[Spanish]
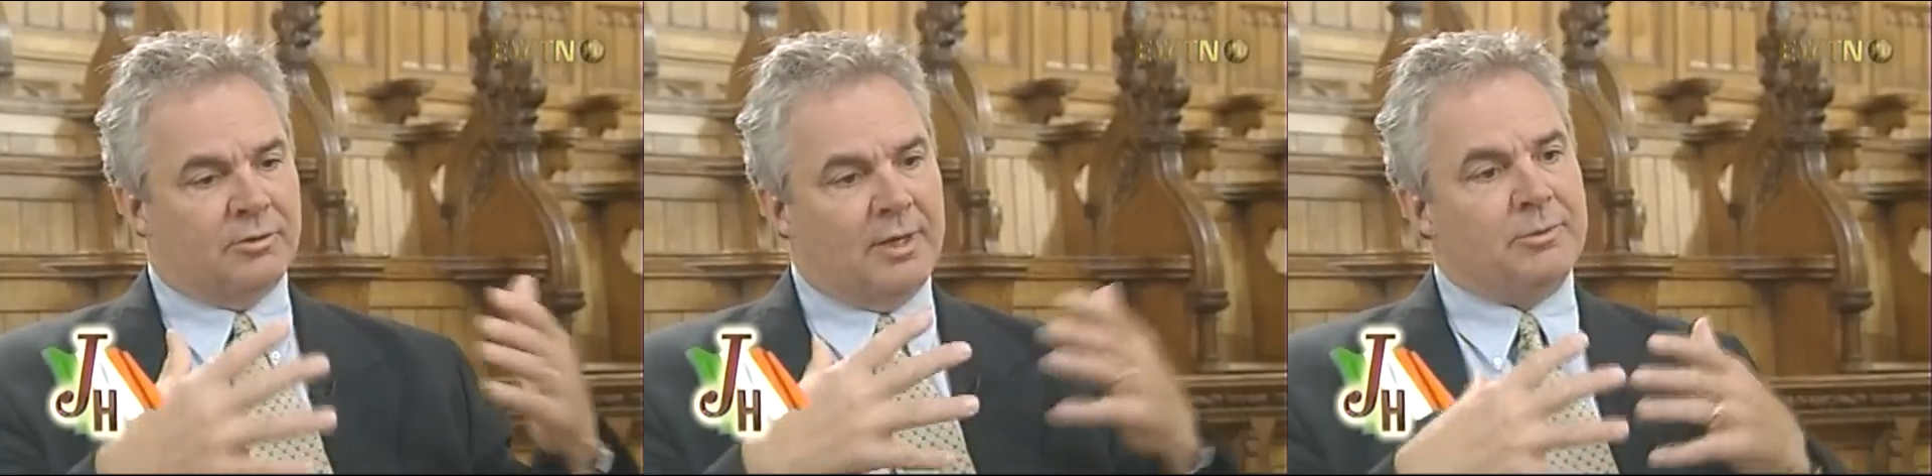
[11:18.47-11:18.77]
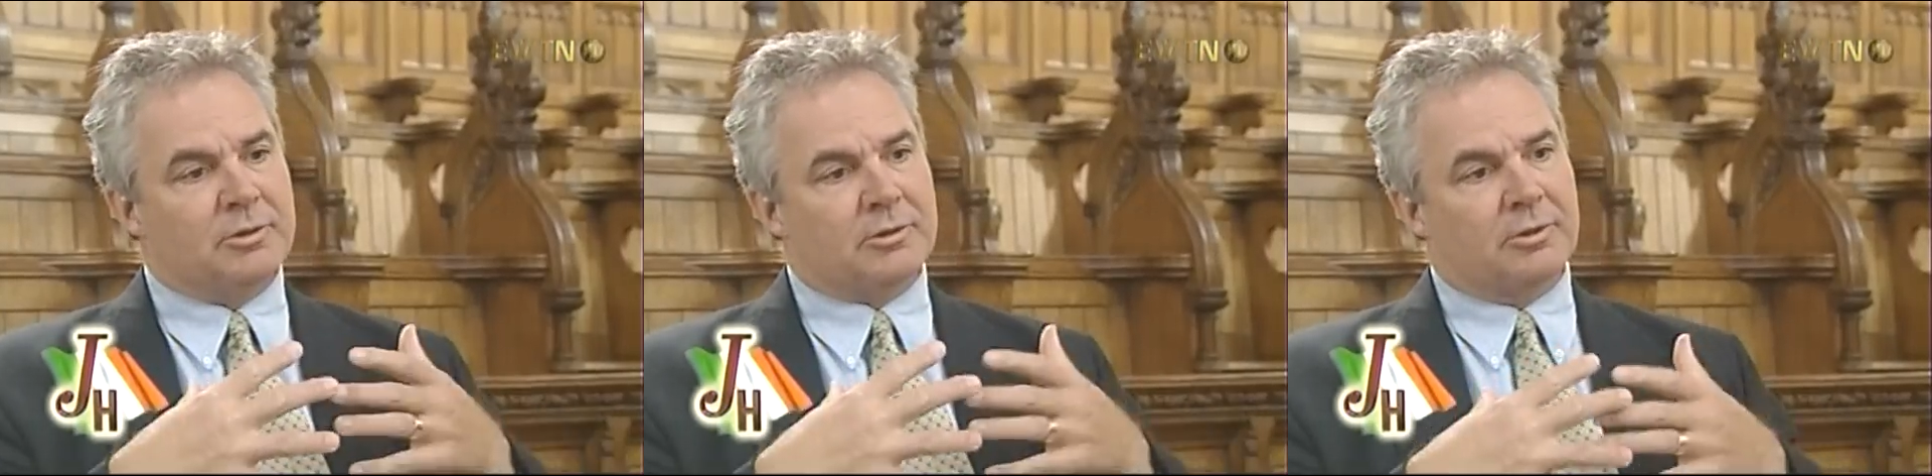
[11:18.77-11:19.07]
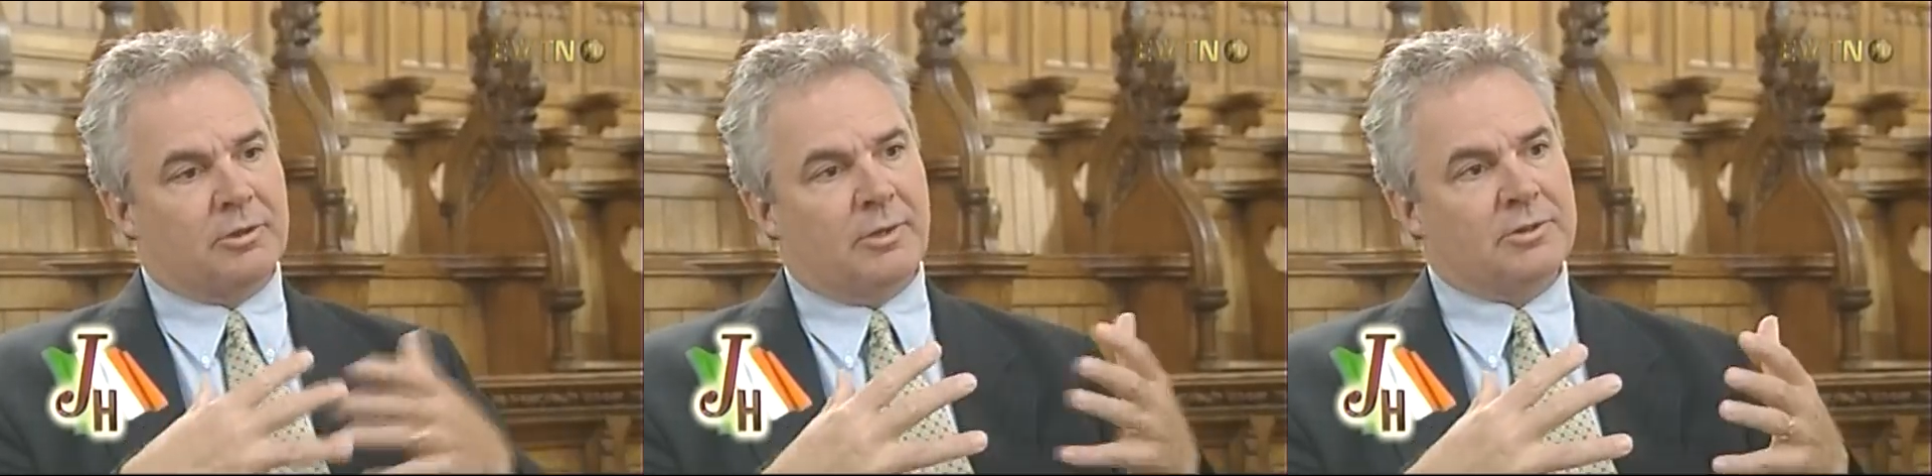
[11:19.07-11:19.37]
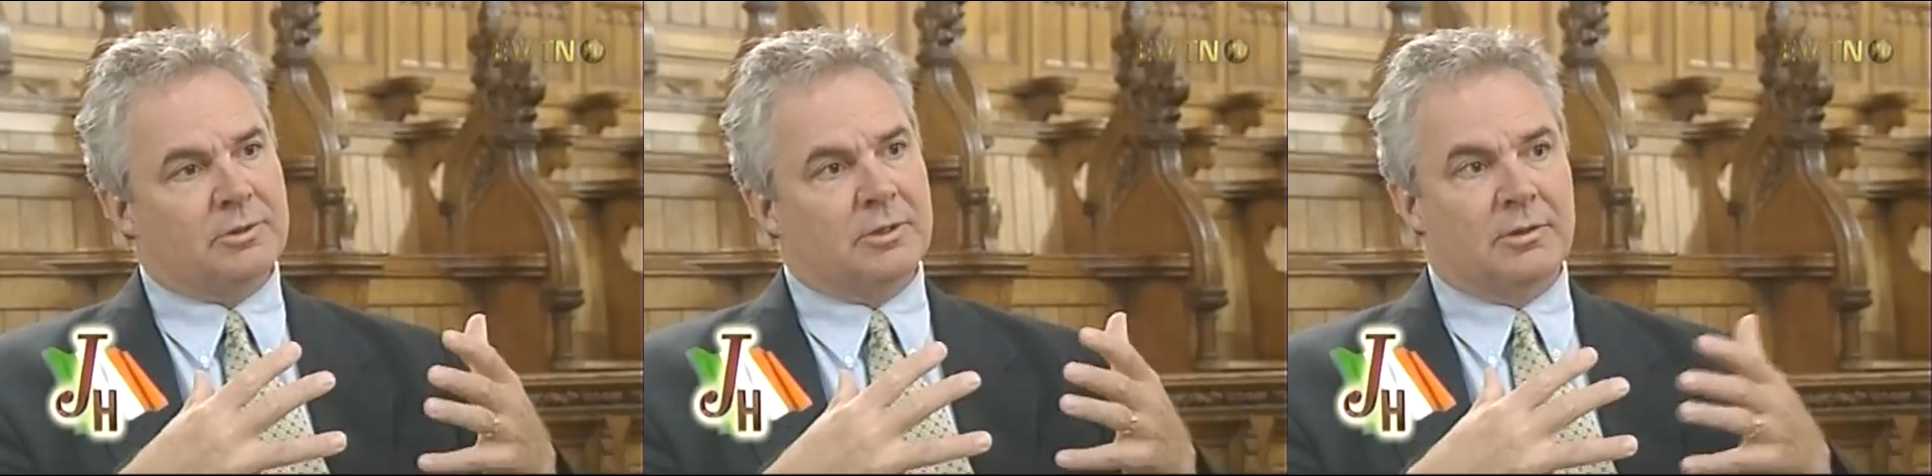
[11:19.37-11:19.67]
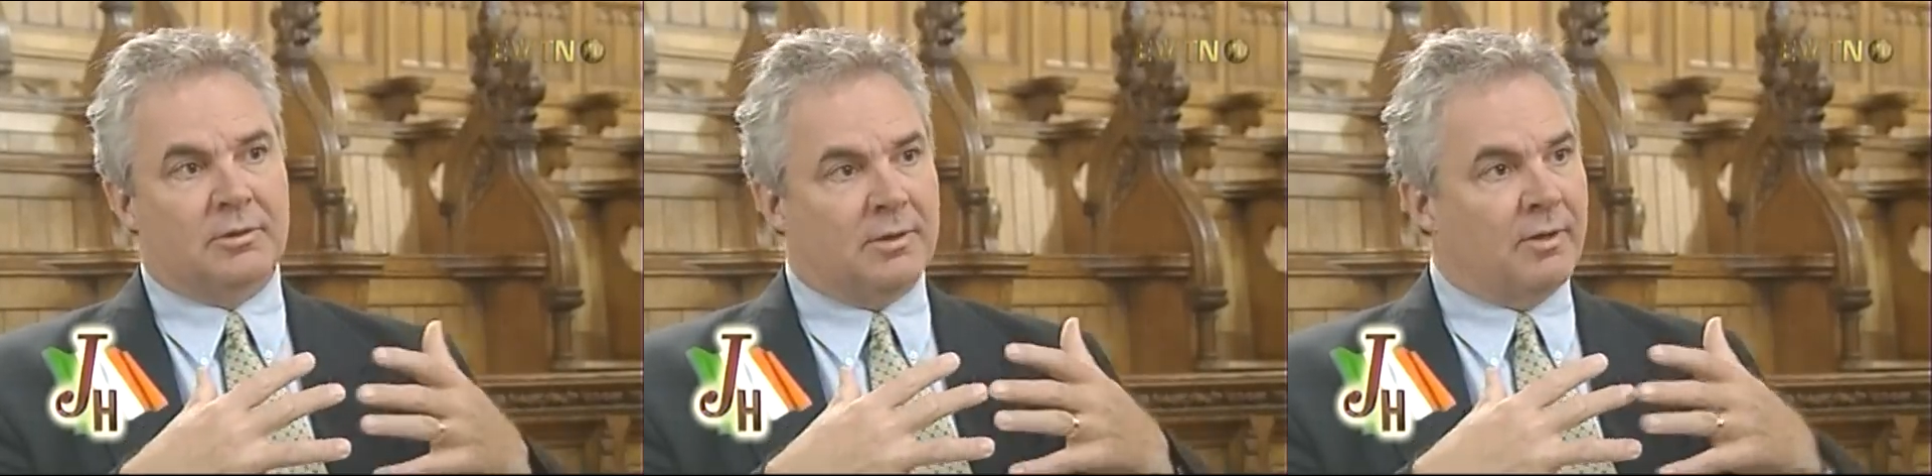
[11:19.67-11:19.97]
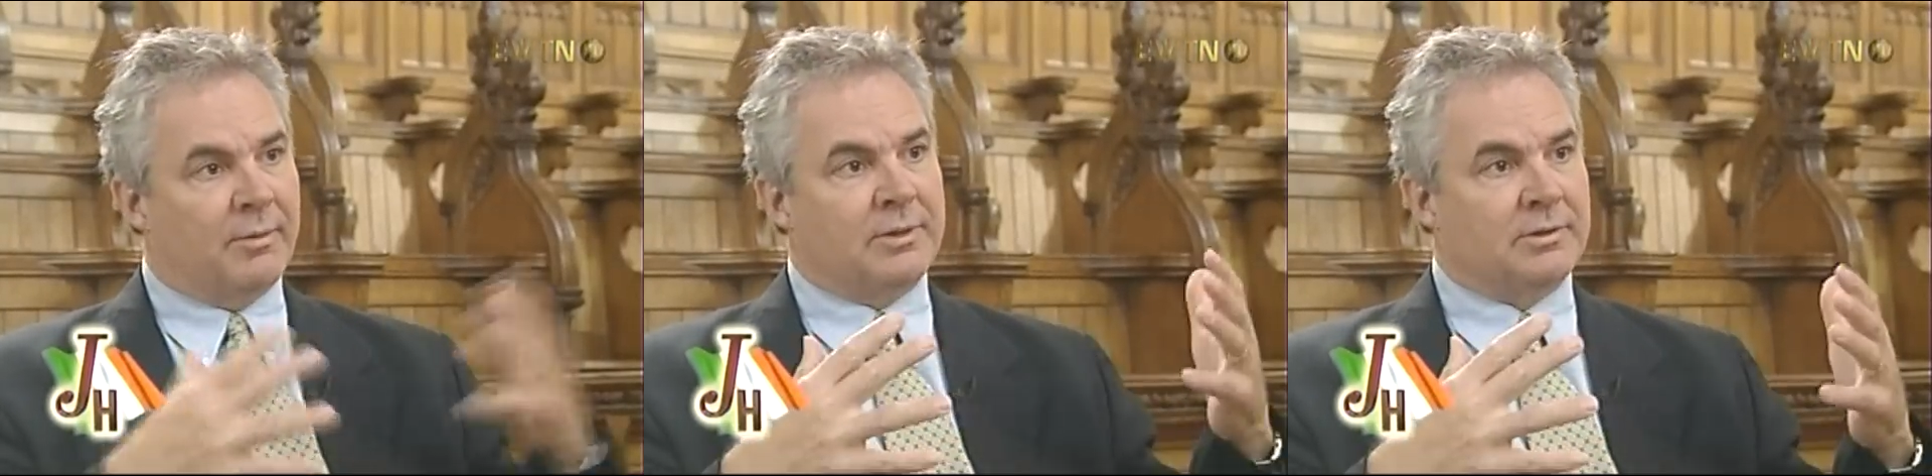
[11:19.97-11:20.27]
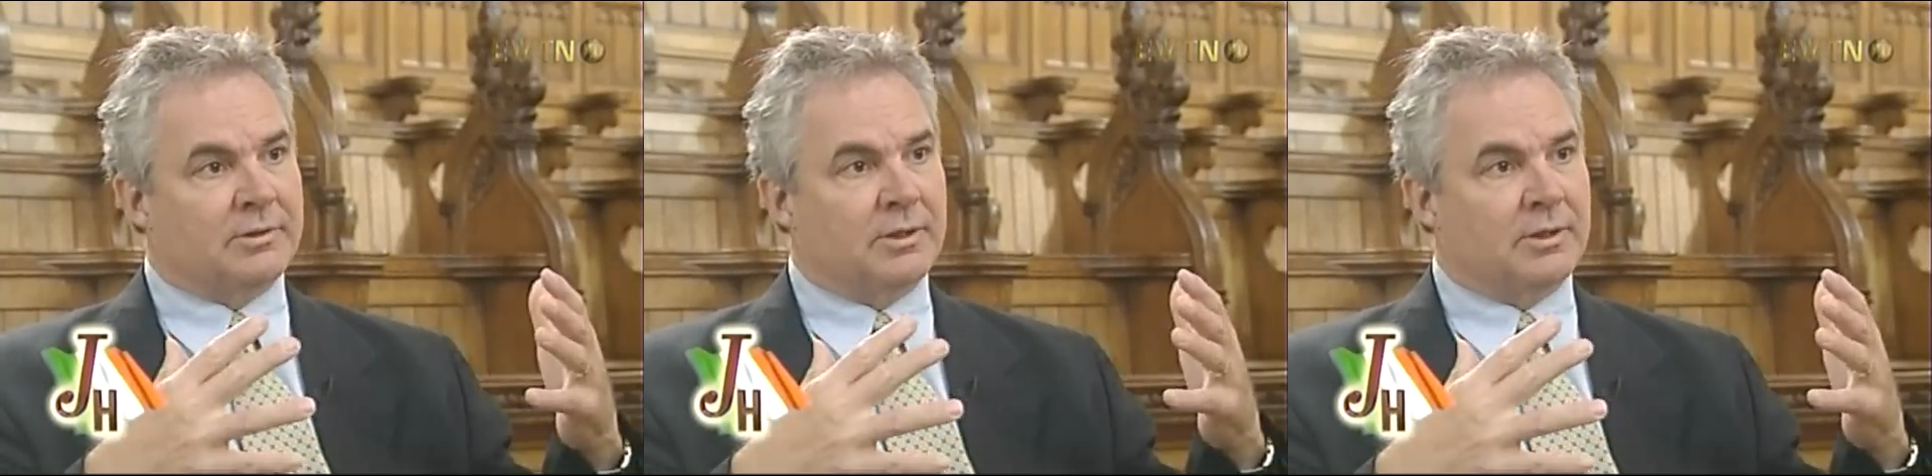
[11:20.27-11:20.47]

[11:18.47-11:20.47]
cuestionarlo, la gente le decía,